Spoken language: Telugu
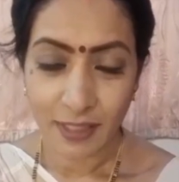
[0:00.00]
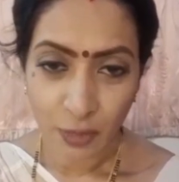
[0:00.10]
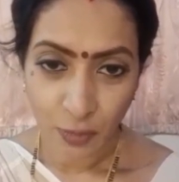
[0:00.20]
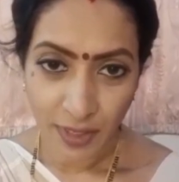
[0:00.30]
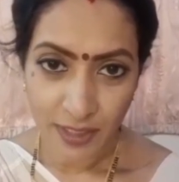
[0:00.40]

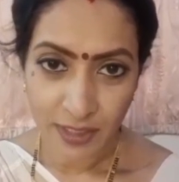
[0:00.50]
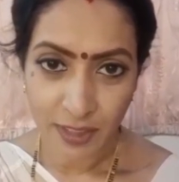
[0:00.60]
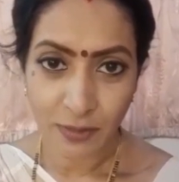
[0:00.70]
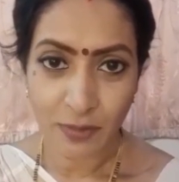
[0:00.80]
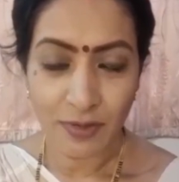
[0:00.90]
తెలుగు
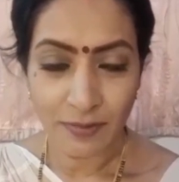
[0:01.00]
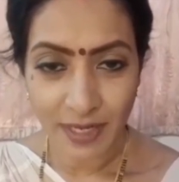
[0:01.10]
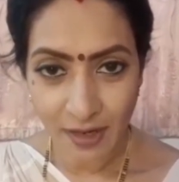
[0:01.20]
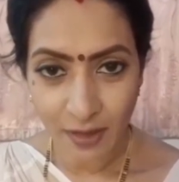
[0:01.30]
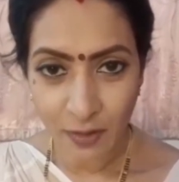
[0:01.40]
ప్రేక్షకులు అండ్
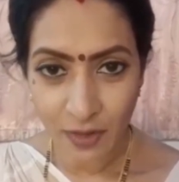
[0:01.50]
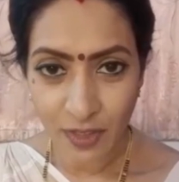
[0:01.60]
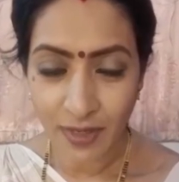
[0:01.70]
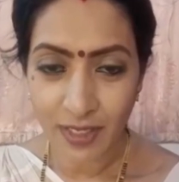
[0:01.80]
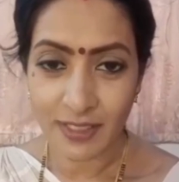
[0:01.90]
మీడియాలో ఉన్న
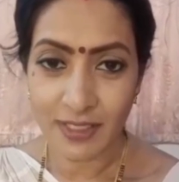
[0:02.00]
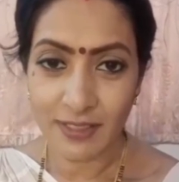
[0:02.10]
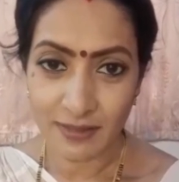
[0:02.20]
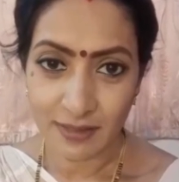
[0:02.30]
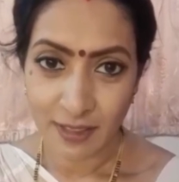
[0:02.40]
వాళ్ళకి
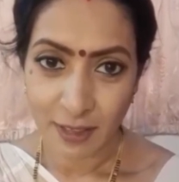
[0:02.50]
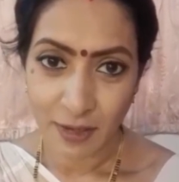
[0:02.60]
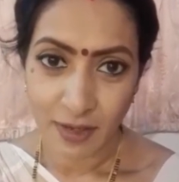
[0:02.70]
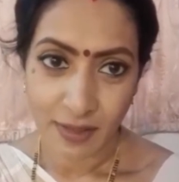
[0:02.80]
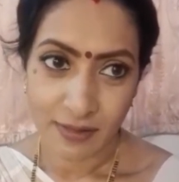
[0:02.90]

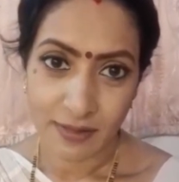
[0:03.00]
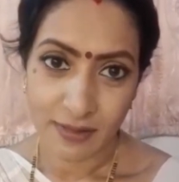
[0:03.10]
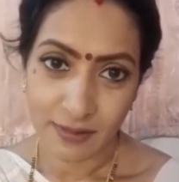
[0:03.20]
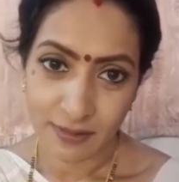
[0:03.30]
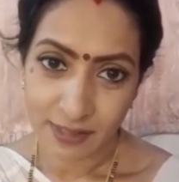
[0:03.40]

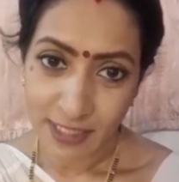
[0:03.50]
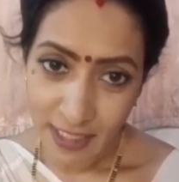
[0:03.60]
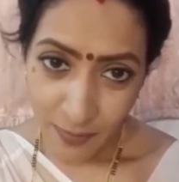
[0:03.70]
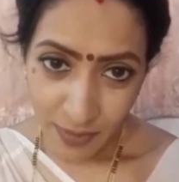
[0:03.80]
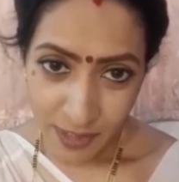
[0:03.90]

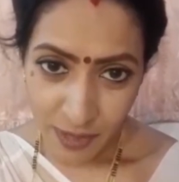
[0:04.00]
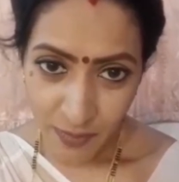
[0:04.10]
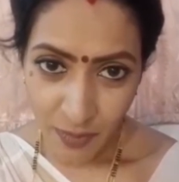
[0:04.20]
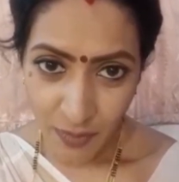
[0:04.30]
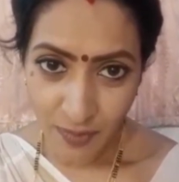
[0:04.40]
సినీ
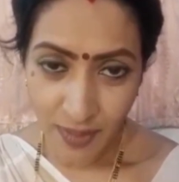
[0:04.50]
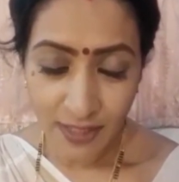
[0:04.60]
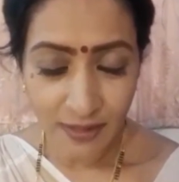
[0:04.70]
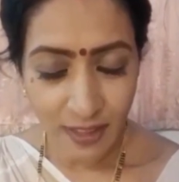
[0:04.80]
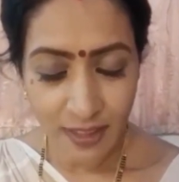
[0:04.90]
పరిశ్రమలో ఉన్న
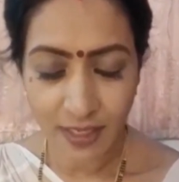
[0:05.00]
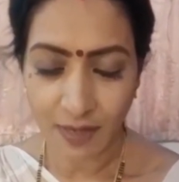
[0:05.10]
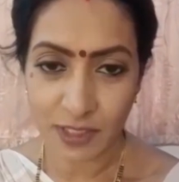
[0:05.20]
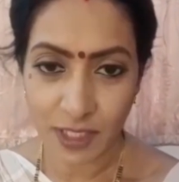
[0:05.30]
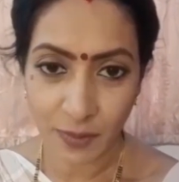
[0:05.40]
వాళ్ళందరికీ
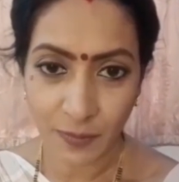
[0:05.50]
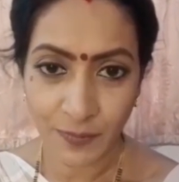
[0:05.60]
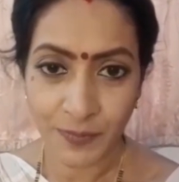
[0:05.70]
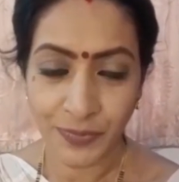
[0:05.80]
నమస్కారం